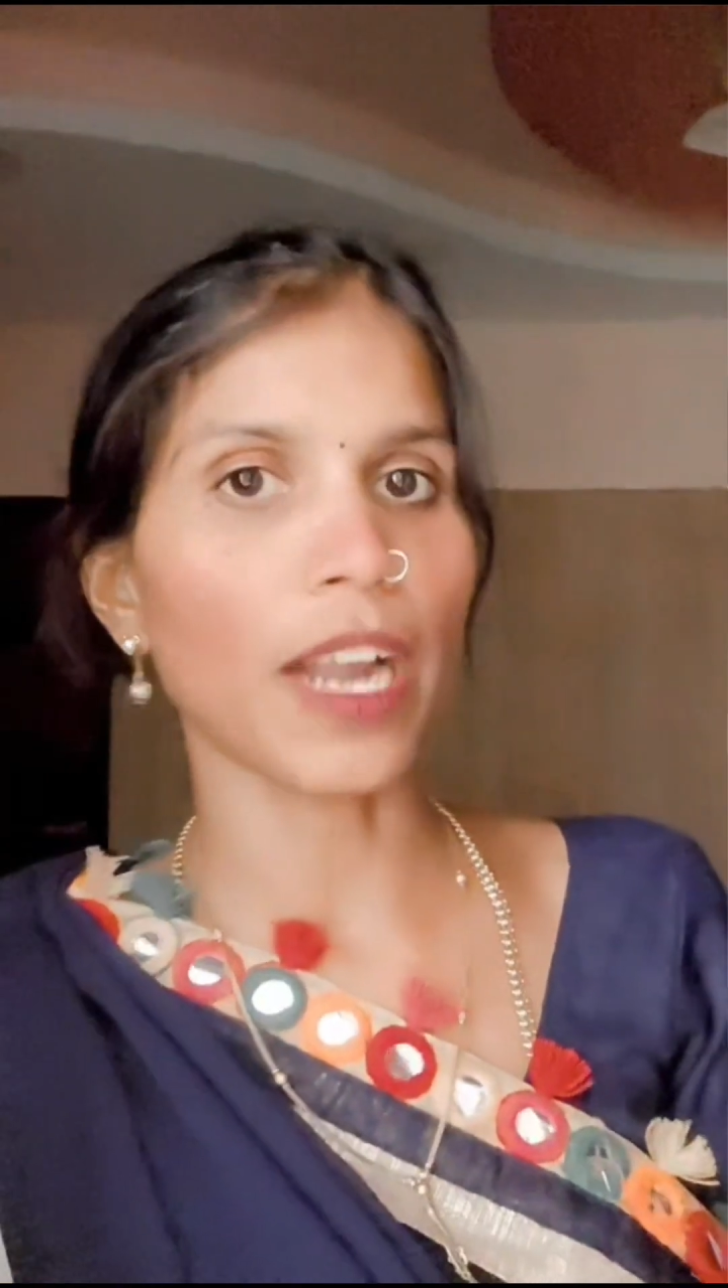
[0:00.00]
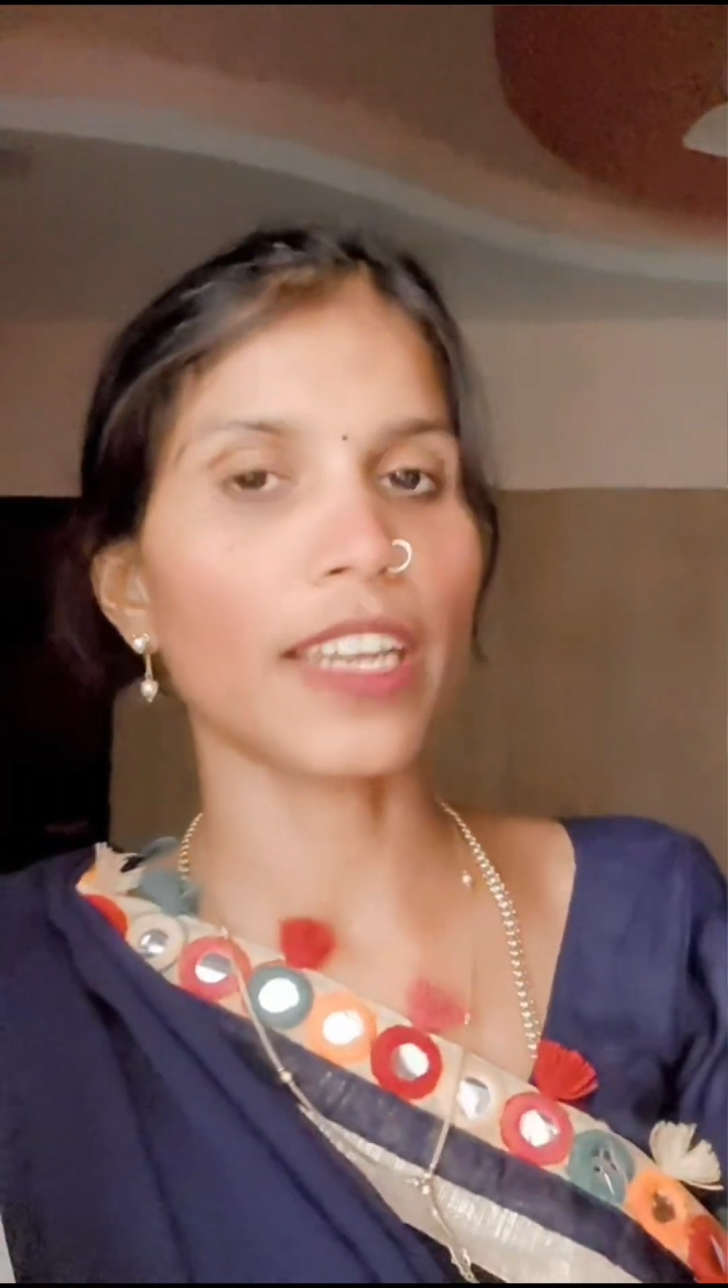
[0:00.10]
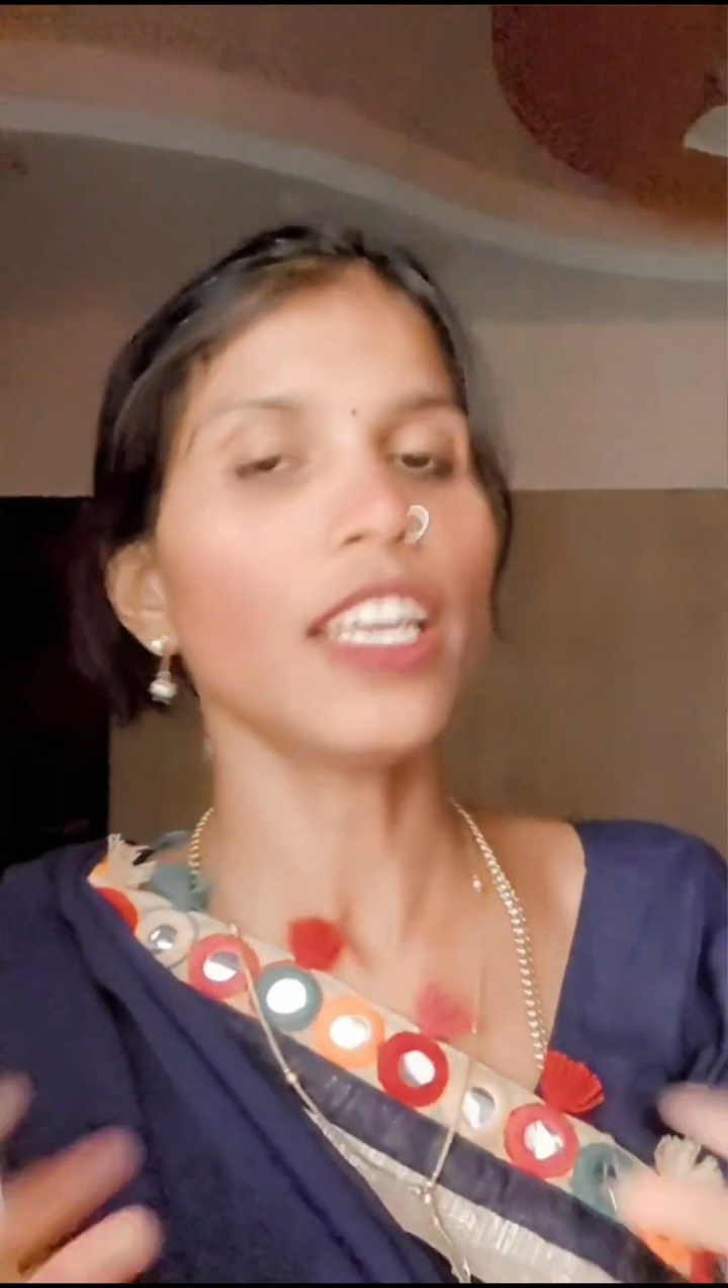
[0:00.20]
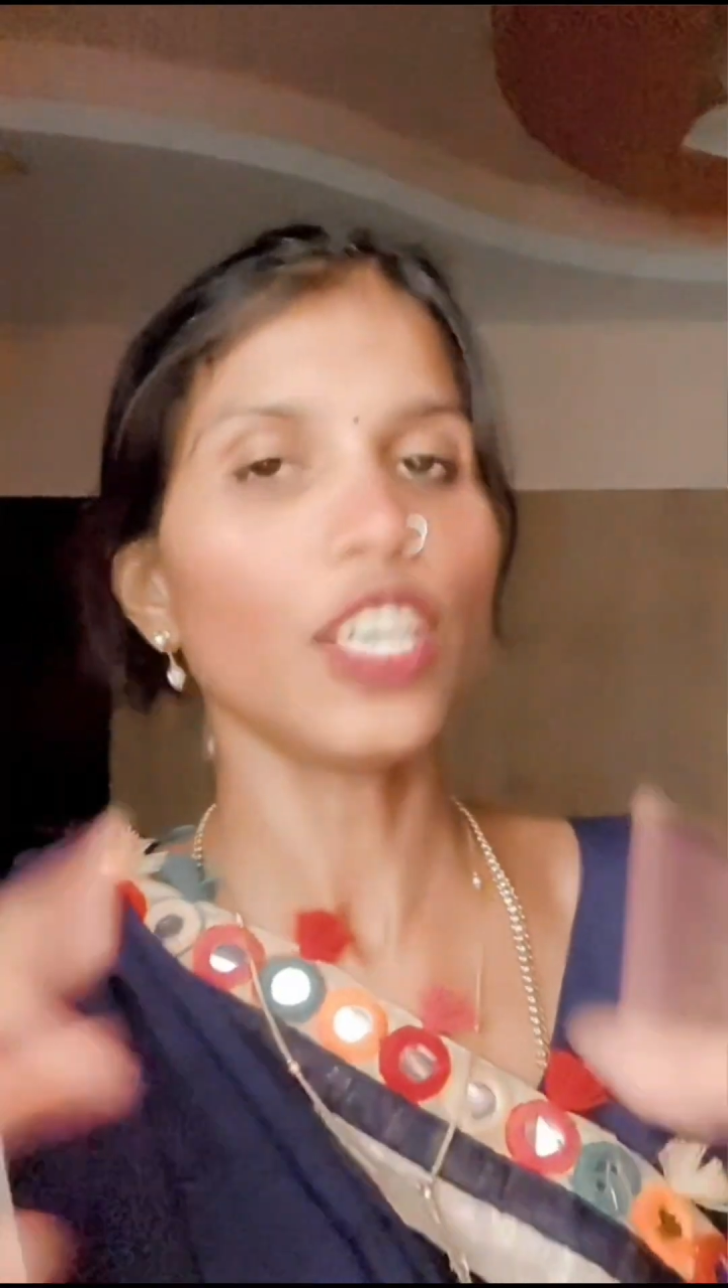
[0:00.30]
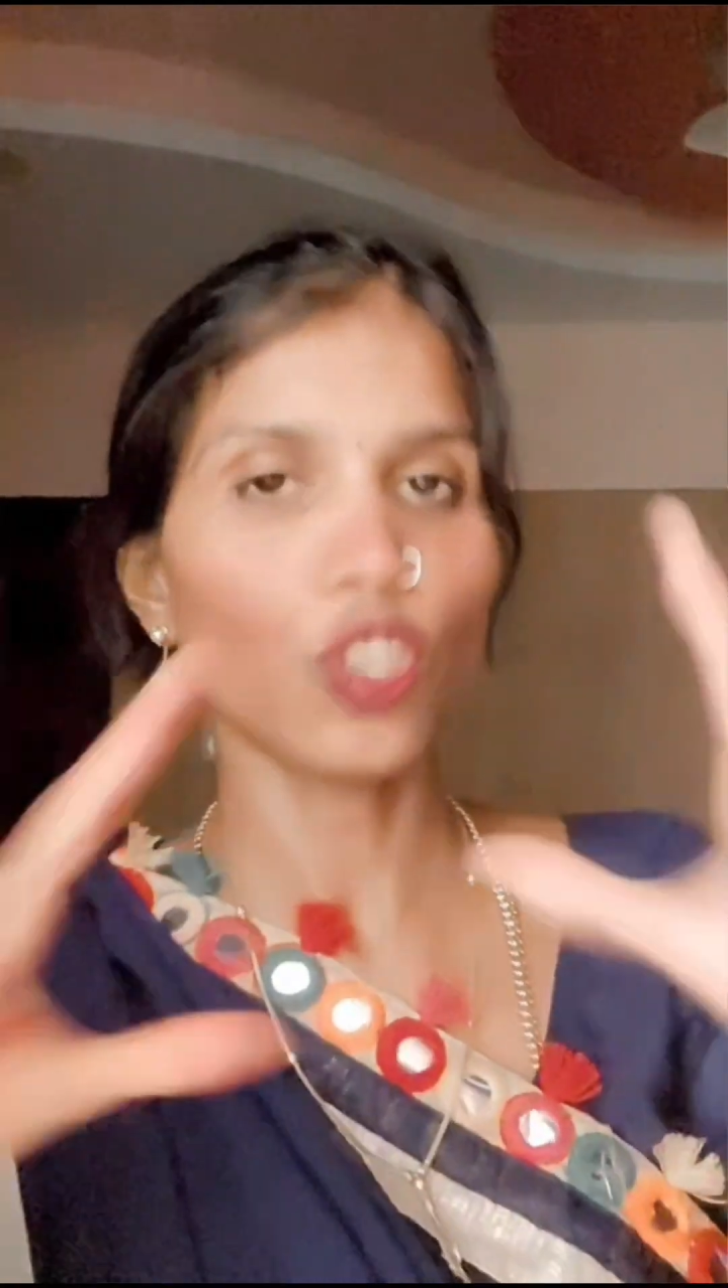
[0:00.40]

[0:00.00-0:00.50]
பாடியில் ஏதோ